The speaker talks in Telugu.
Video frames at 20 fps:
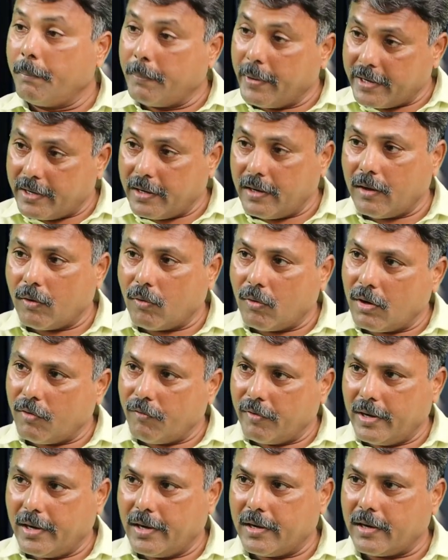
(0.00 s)
పెట్టినా కూడా
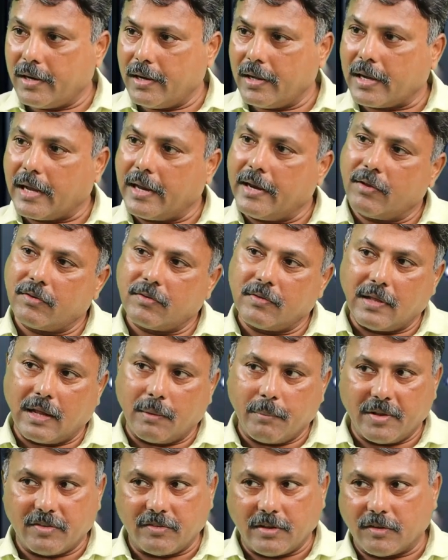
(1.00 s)
వీళ్ళు ఏంటంటే కనీసం
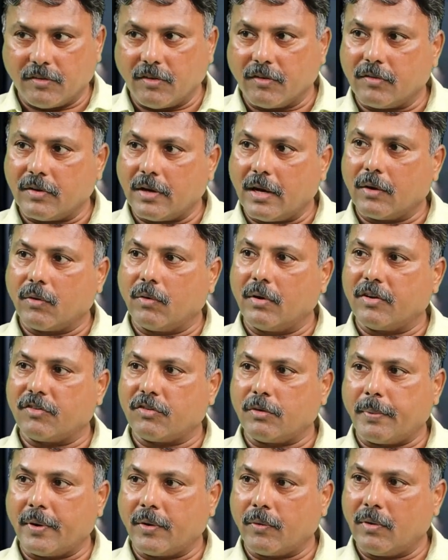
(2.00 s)
దాని మీద చర్చించడానికి కూడా
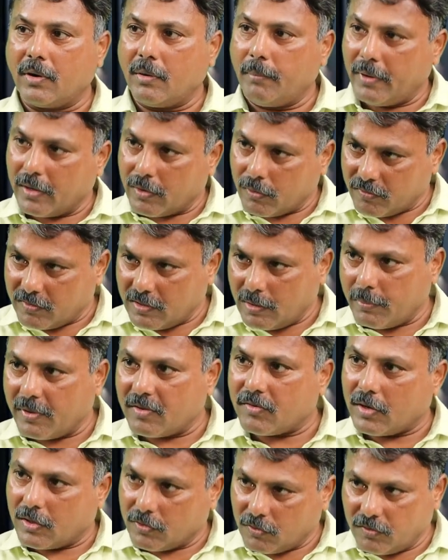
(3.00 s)
ఇష్టపడకుండా మాకు
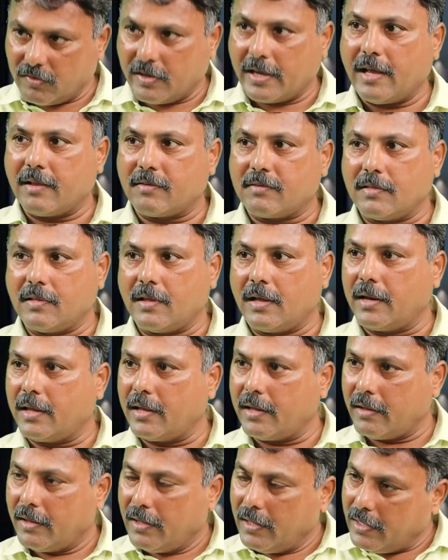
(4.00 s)
సిపిఎస్ రద్దు చేయాల్సిందే అనే
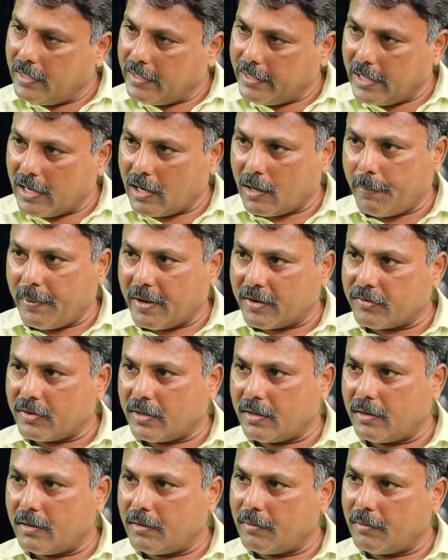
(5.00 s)
ఏకపక్ష